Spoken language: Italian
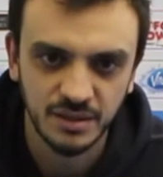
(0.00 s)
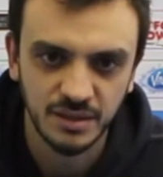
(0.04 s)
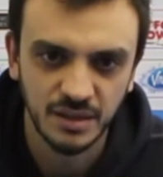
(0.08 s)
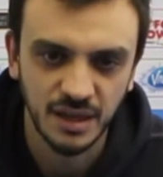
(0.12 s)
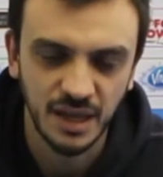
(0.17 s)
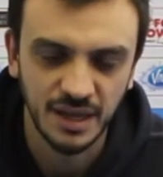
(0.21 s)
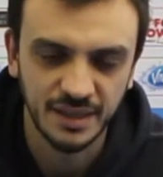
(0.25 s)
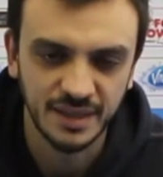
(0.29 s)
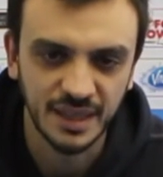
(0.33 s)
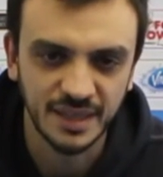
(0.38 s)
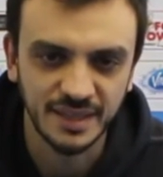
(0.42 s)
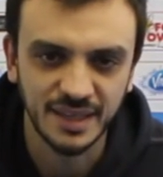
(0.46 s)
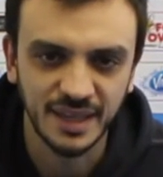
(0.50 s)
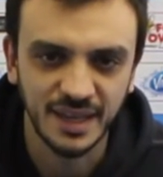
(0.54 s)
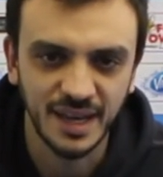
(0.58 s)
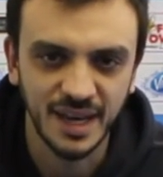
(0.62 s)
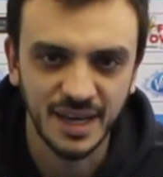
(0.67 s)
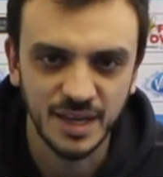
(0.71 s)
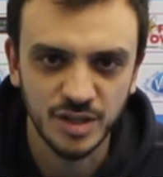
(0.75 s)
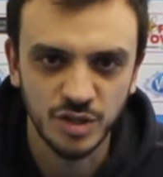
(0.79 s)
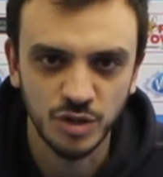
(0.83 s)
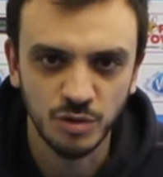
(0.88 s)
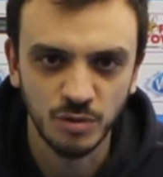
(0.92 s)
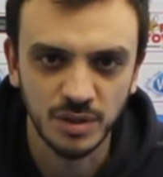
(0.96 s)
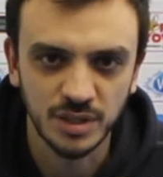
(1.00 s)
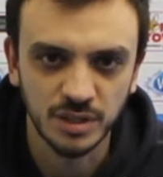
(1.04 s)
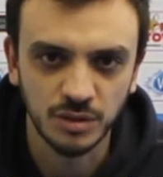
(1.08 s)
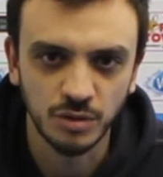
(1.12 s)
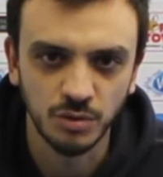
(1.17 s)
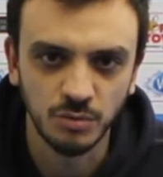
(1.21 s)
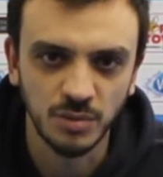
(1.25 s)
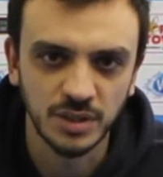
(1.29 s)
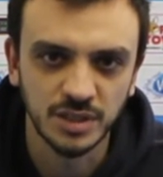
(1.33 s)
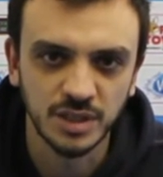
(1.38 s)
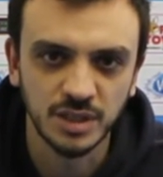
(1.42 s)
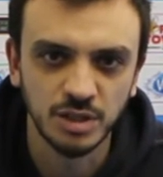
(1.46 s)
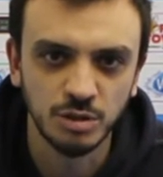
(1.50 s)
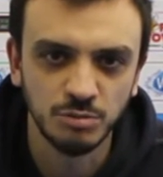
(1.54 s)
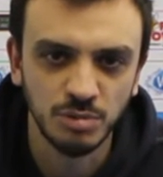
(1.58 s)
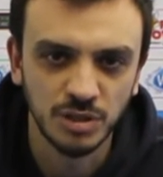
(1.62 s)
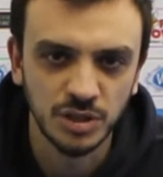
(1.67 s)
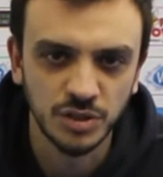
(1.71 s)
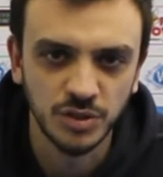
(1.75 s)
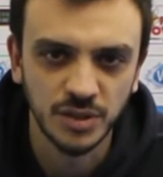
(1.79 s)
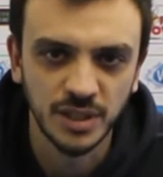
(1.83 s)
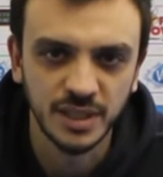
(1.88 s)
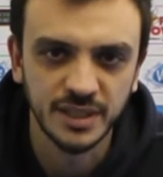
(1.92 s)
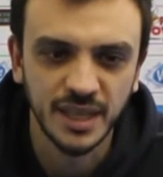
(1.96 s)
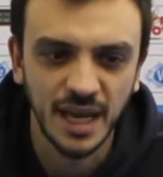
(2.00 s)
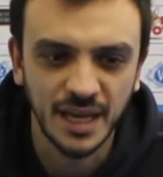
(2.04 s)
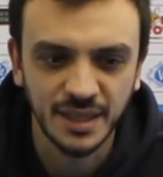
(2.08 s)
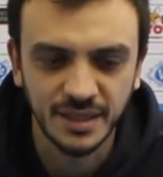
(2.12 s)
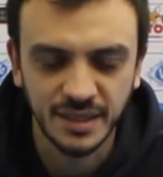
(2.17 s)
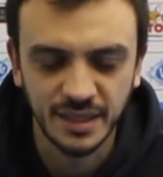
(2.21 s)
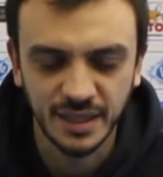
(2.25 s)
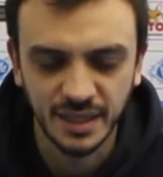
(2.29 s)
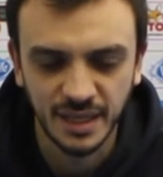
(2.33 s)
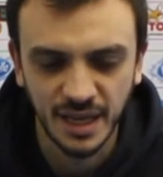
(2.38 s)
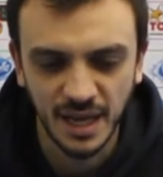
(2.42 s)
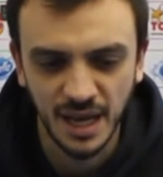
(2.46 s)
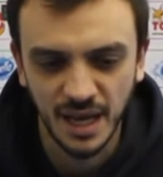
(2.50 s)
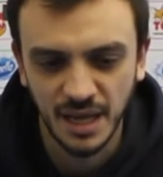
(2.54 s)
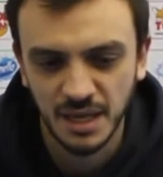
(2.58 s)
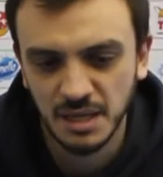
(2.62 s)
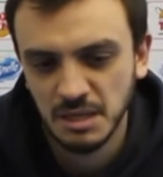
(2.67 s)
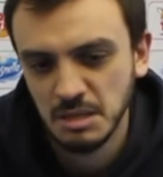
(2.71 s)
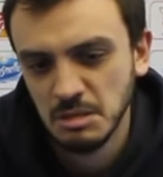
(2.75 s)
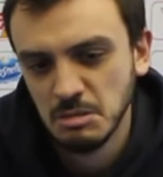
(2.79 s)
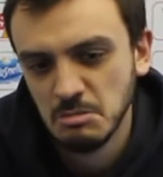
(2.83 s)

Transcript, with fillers: ad attaccarci que, con questa situazione tattica.